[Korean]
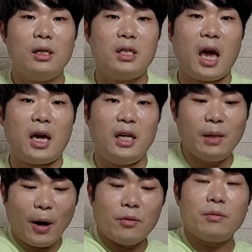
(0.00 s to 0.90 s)

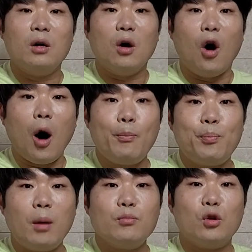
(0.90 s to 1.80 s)
제1번
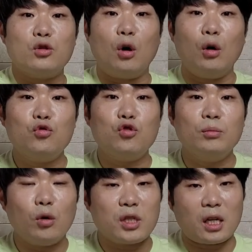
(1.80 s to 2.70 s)
어법요소
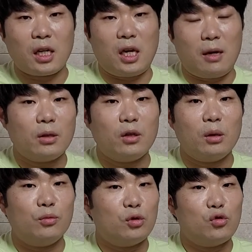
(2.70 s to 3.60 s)
중복찾기
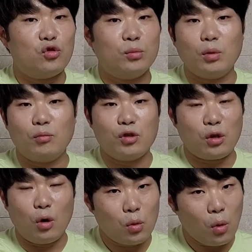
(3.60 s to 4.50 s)
여러분들 중복
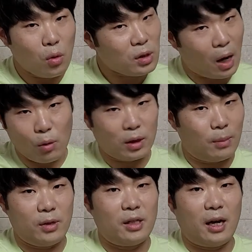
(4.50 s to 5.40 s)
문제요 꼭 나오게
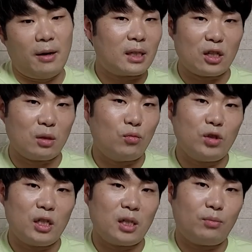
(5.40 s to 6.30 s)
됩니다 다섯
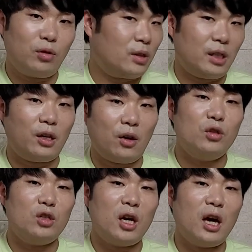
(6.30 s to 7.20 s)
문제 이상 풀어드릴게요
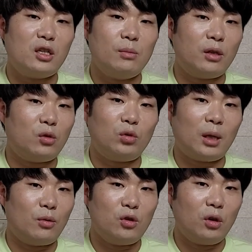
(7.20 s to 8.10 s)
제 설명 듣고
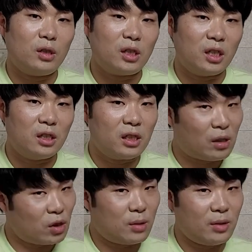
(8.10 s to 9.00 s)
나면요
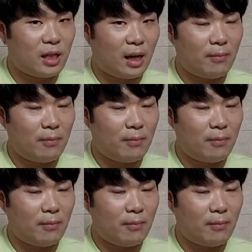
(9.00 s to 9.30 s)
든든할 것입니다